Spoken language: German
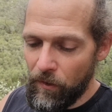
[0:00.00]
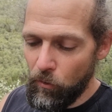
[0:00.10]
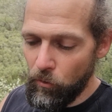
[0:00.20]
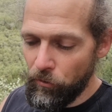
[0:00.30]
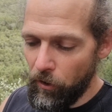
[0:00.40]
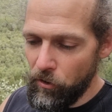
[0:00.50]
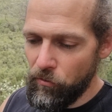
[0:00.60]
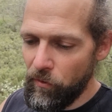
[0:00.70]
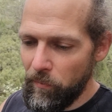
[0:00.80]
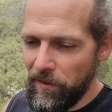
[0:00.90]
Und da ist
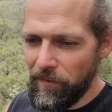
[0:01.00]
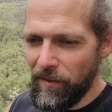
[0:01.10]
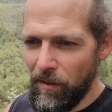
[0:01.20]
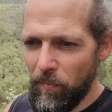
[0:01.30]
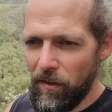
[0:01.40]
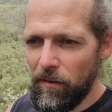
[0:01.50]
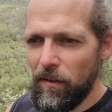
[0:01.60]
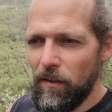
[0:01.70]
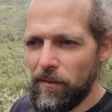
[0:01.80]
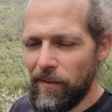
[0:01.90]
für mich das Thema
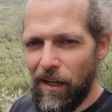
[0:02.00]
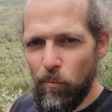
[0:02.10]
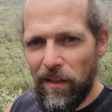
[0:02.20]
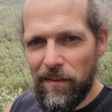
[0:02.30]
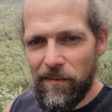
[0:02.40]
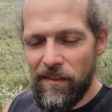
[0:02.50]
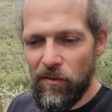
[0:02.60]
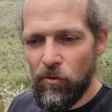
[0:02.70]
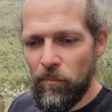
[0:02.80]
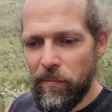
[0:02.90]

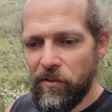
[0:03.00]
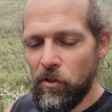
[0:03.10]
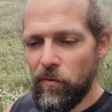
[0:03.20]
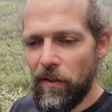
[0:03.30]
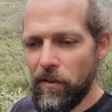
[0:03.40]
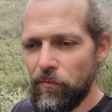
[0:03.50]
Traumatisierung bzw.